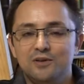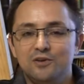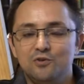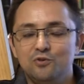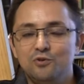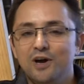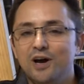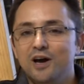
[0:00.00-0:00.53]

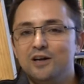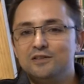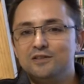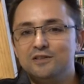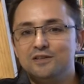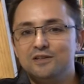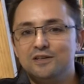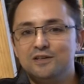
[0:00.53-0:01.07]
Gün
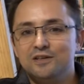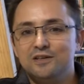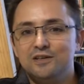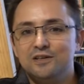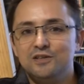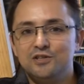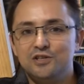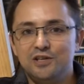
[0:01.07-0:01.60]
ağardı,
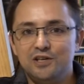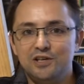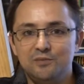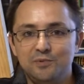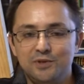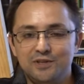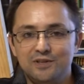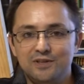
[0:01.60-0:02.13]

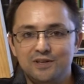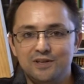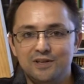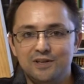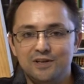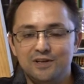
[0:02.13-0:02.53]
şehir bitti.